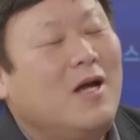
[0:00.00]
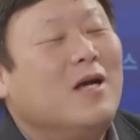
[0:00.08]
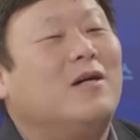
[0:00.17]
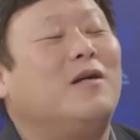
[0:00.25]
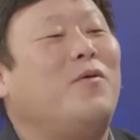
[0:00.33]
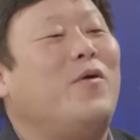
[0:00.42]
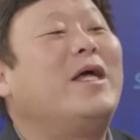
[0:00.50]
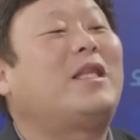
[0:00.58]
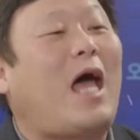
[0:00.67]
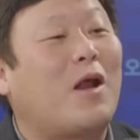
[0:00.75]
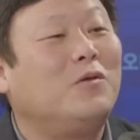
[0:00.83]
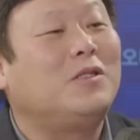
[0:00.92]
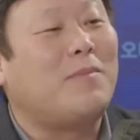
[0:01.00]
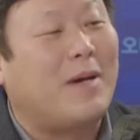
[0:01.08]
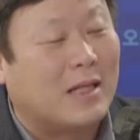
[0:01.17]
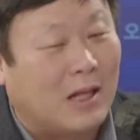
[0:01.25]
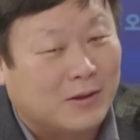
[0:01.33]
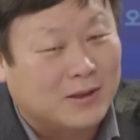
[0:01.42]
그러면 왜
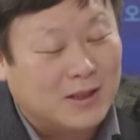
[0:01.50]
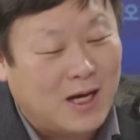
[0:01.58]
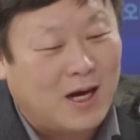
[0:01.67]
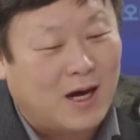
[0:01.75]
탈원전만 나오느냐?